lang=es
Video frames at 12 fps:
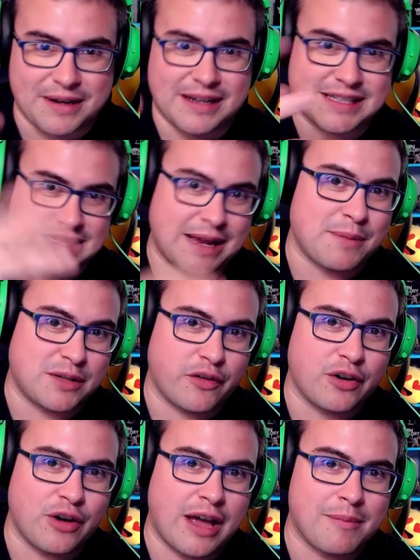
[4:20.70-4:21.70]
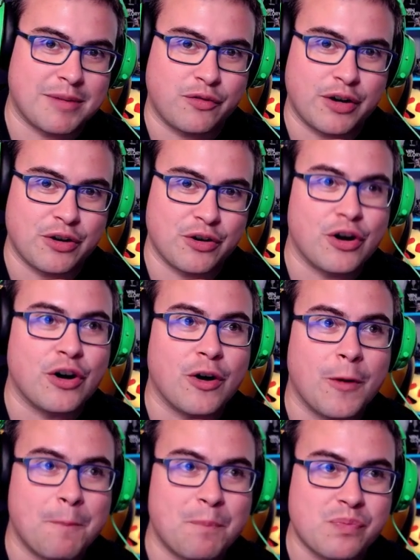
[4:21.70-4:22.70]
es hemisferio,
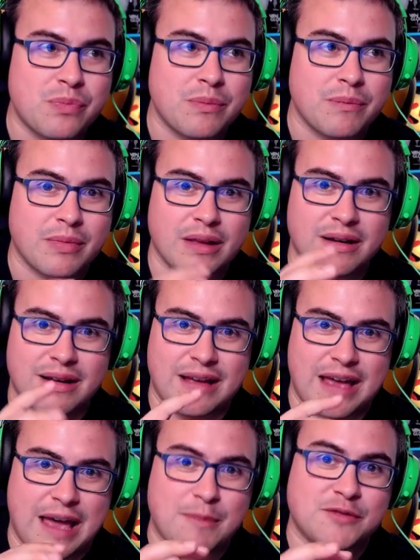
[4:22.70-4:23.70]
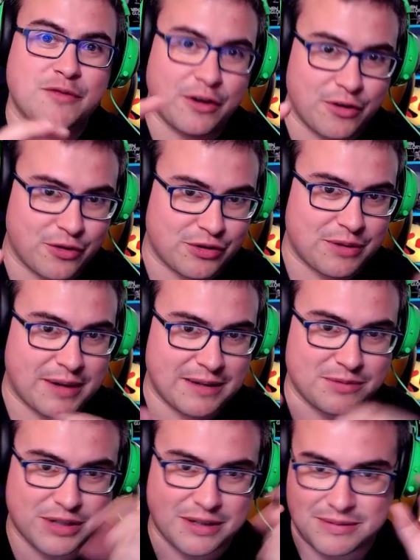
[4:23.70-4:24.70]
hemisferio mm, hemisferio norte, ¿vale?
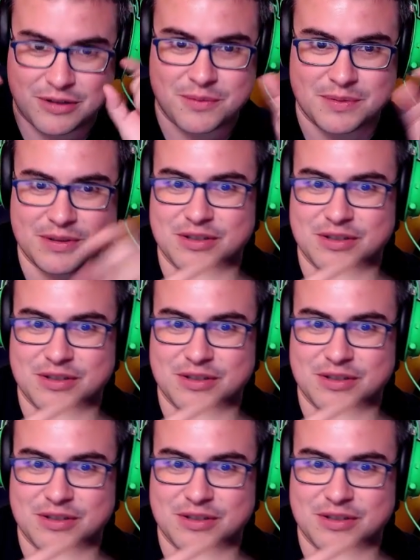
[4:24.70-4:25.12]
O sea, digo, pues, o